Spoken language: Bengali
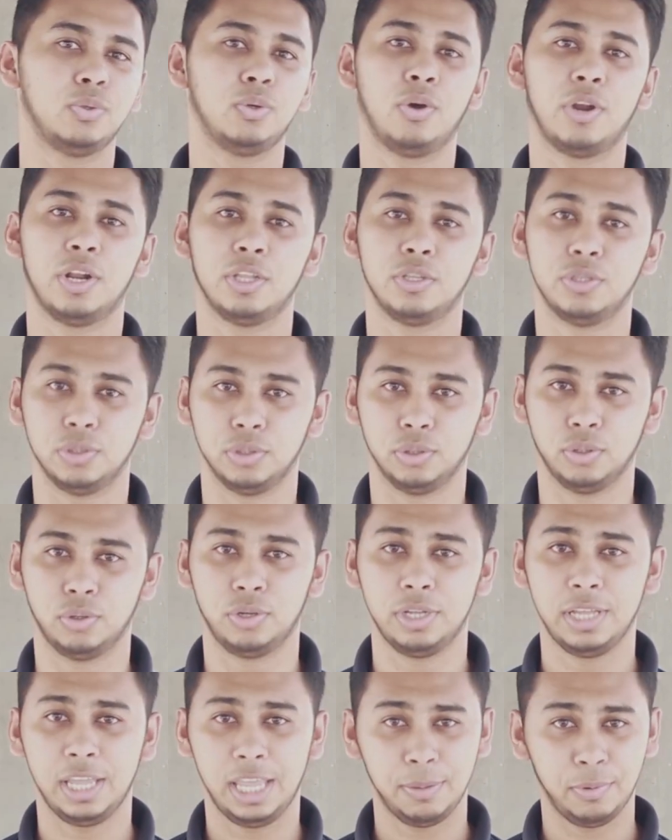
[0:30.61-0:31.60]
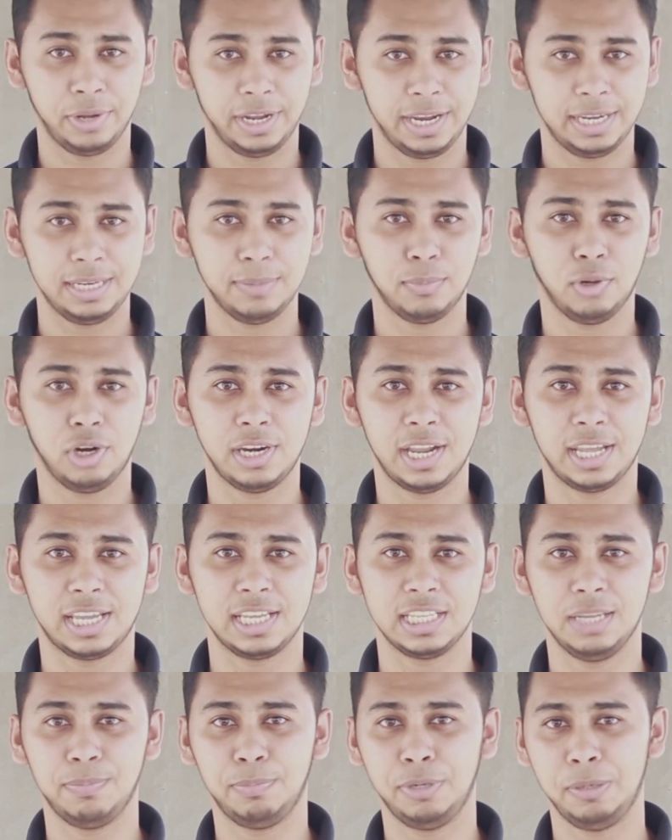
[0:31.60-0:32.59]
শুরু করার জন্য এবং এটি বলে
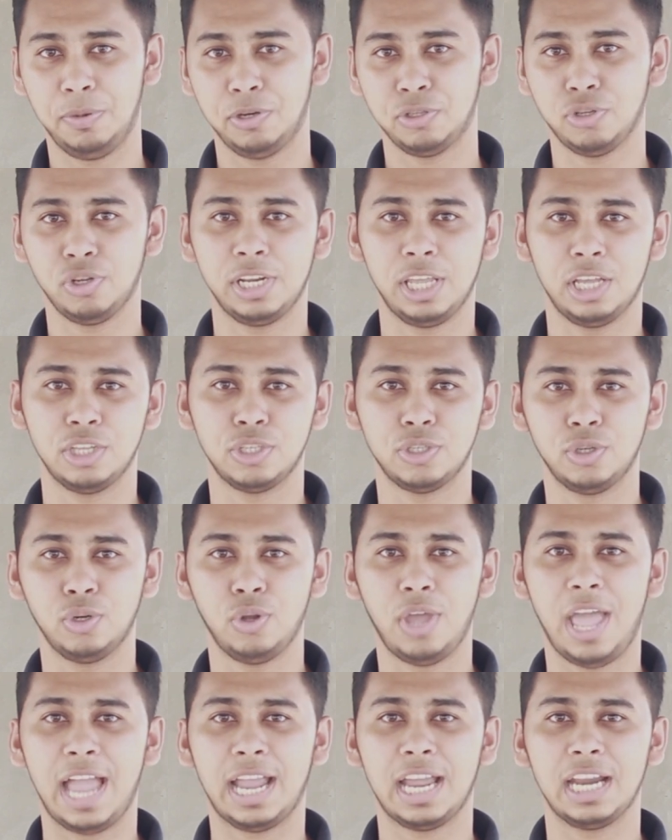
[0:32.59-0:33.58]
রাখি যে প্রিপারেশন নেওয়ার জন্য